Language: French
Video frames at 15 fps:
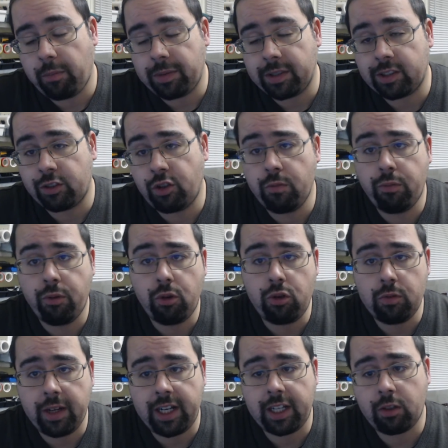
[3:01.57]
parce que j'ai eu
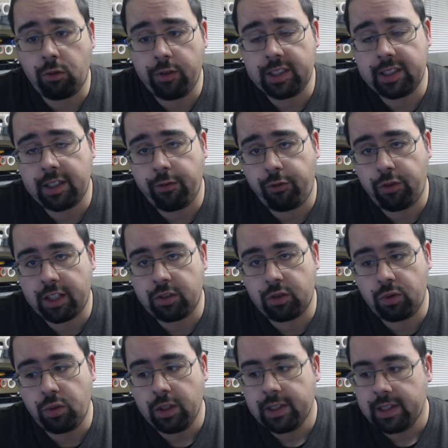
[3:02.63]
beaucoup de mal à trouver des infos
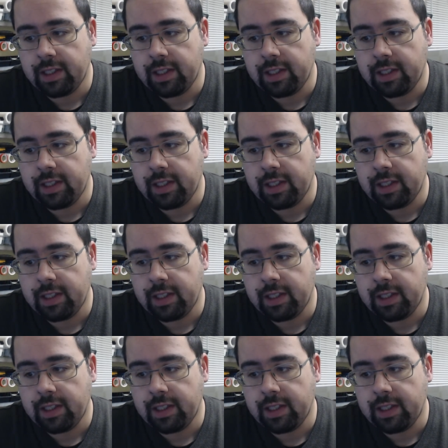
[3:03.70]
là-dessus.